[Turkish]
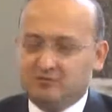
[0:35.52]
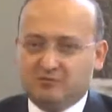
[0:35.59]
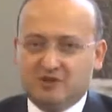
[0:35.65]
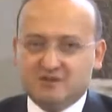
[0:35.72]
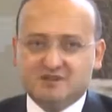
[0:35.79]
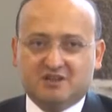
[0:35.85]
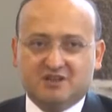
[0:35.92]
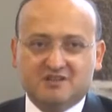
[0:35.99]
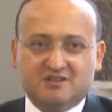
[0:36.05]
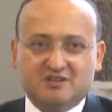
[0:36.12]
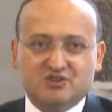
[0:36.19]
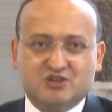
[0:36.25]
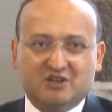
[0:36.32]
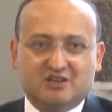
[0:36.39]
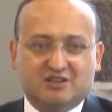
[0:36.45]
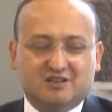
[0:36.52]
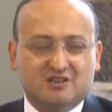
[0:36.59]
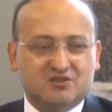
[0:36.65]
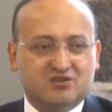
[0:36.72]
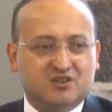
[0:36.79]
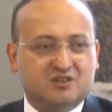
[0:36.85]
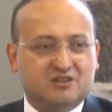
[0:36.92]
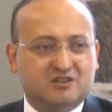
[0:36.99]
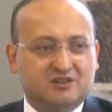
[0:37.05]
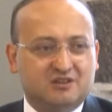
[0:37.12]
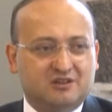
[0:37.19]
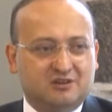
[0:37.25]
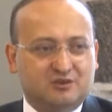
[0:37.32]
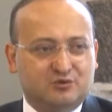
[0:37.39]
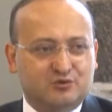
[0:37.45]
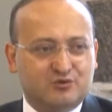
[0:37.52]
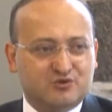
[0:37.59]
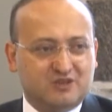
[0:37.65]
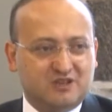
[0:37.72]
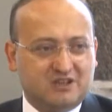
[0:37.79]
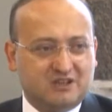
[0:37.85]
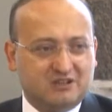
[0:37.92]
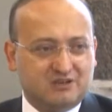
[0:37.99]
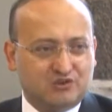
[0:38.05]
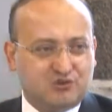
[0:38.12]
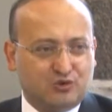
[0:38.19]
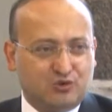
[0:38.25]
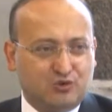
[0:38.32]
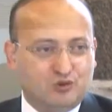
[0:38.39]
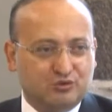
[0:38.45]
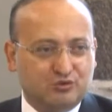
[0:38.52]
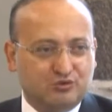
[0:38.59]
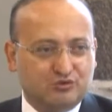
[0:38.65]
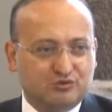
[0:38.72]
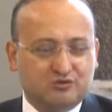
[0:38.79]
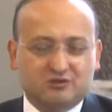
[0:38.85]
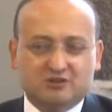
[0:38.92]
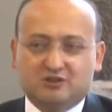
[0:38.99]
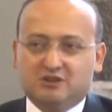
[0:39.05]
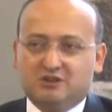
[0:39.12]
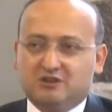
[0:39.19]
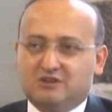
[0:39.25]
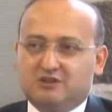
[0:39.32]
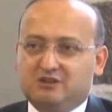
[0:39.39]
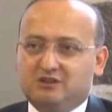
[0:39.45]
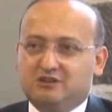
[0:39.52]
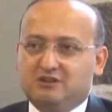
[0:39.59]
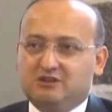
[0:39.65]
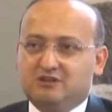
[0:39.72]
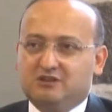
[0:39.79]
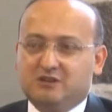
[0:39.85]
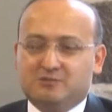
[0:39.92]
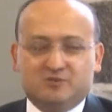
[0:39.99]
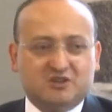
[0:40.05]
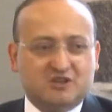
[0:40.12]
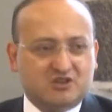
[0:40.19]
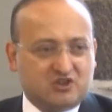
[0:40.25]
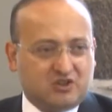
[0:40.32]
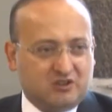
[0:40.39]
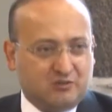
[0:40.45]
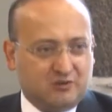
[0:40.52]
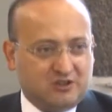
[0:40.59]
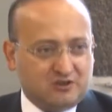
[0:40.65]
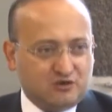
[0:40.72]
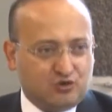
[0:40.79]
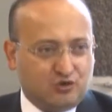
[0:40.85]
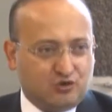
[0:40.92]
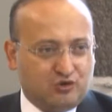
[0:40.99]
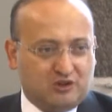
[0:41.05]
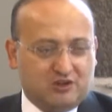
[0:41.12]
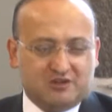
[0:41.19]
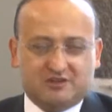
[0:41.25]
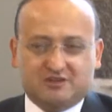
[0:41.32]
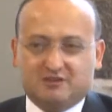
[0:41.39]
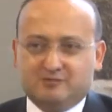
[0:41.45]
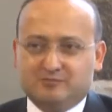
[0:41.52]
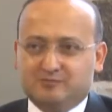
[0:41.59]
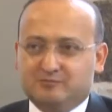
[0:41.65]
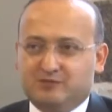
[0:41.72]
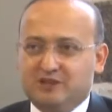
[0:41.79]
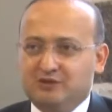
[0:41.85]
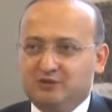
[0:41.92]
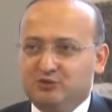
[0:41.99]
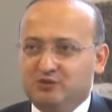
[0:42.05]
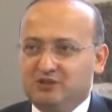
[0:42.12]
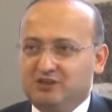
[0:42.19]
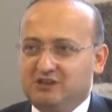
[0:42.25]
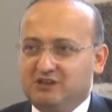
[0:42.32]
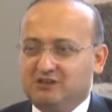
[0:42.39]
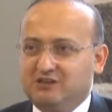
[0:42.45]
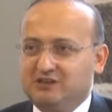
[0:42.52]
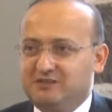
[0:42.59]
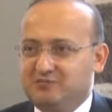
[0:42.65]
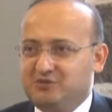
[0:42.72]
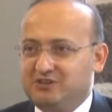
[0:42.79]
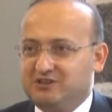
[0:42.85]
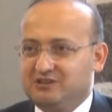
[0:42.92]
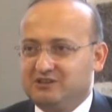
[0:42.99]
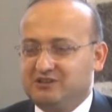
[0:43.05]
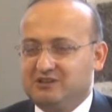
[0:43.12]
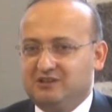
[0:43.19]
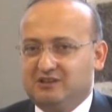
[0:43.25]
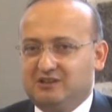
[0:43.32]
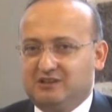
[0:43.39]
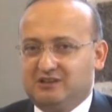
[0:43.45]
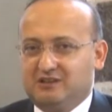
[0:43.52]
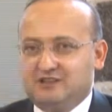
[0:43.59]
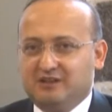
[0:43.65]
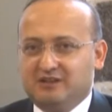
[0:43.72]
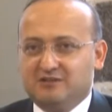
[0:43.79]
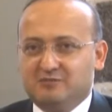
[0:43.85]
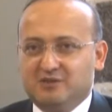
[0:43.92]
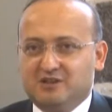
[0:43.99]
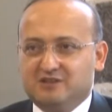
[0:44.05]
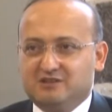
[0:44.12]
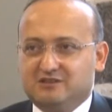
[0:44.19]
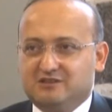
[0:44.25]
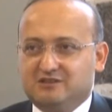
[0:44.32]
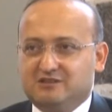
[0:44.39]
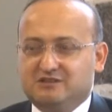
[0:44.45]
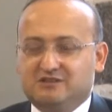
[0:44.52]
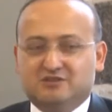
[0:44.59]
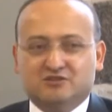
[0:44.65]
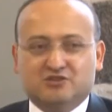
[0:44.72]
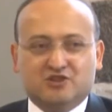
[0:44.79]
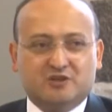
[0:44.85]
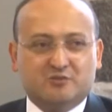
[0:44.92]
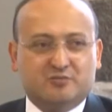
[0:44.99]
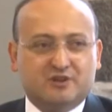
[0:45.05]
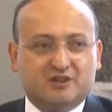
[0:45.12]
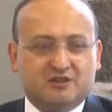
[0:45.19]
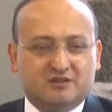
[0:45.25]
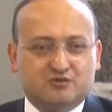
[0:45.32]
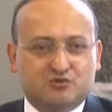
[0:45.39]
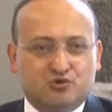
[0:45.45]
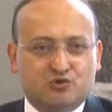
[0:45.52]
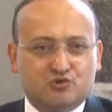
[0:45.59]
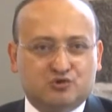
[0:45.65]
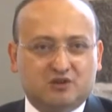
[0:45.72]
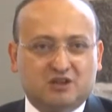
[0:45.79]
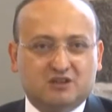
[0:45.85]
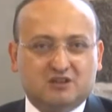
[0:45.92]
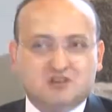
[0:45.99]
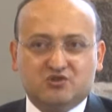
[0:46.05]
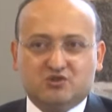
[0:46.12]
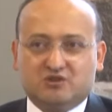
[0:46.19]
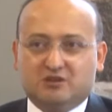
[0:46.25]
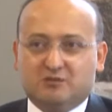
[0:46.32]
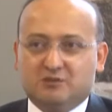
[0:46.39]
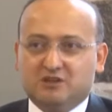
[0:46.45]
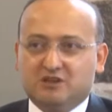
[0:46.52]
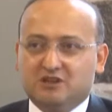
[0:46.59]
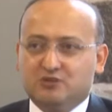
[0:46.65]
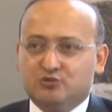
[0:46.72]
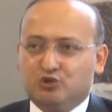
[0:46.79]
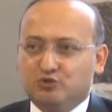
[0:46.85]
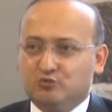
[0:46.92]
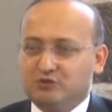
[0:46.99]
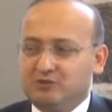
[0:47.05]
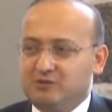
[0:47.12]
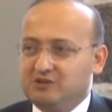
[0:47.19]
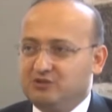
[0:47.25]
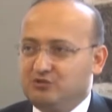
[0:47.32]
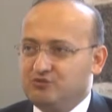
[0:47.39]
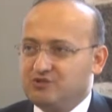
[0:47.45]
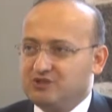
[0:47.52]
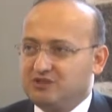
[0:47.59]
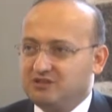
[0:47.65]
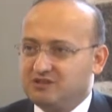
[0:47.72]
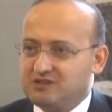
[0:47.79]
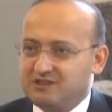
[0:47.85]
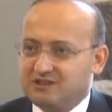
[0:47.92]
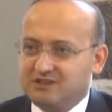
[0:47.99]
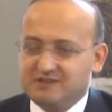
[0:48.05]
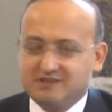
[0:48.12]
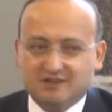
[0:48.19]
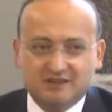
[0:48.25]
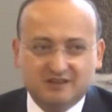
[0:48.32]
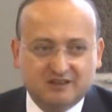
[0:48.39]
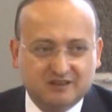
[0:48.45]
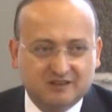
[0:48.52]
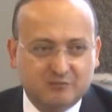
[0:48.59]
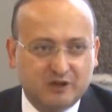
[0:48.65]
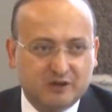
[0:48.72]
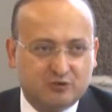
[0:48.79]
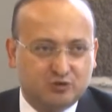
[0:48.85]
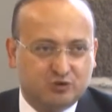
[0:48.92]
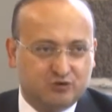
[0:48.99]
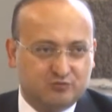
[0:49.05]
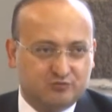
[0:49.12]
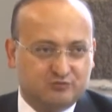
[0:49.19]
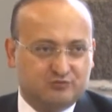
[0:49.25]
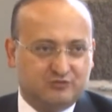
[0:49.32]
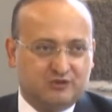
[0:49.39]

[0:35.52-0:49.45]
Bazı gazeteci arkadaşlar dün Sayın Kılıçdaroğlu'nun yaptığı açıklamaları soruyorlar. Ben de onlara dedim ki yani ben CHP sözcülerinin açıklamalarını yorumlamadan önce 48 saat bekliyorum.